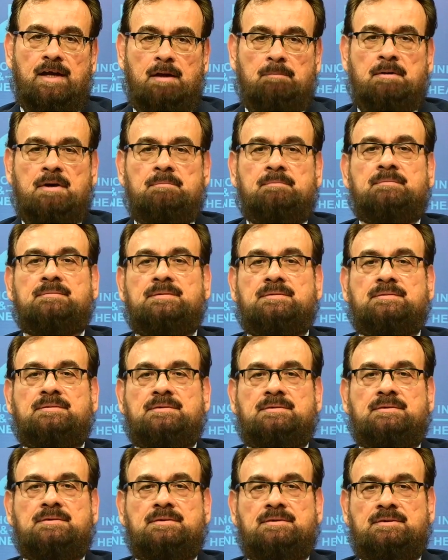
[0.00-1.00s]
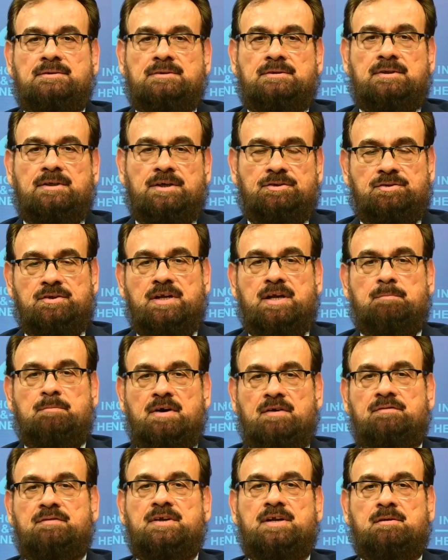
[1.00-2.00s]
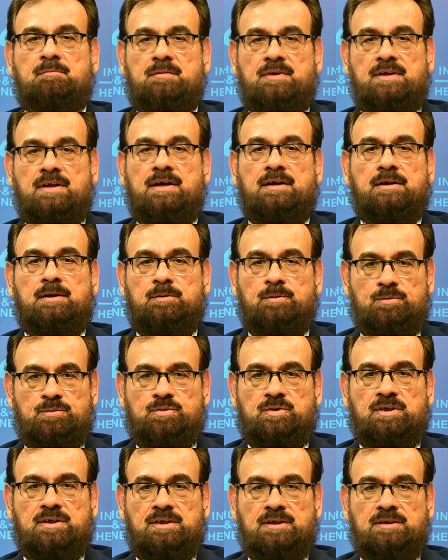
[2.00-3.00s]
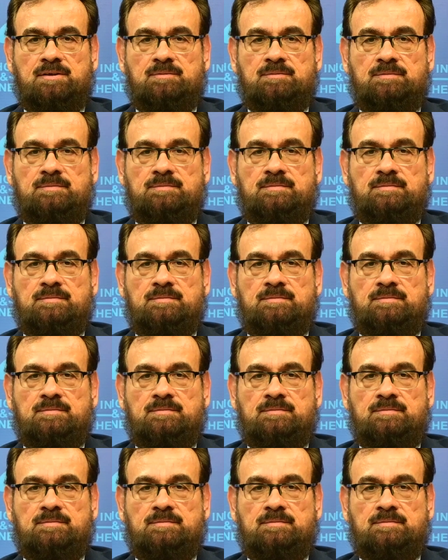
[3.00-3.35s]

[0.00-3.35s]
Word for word: अब हम अशर मफ़रत में दाखिल हो चुके हैं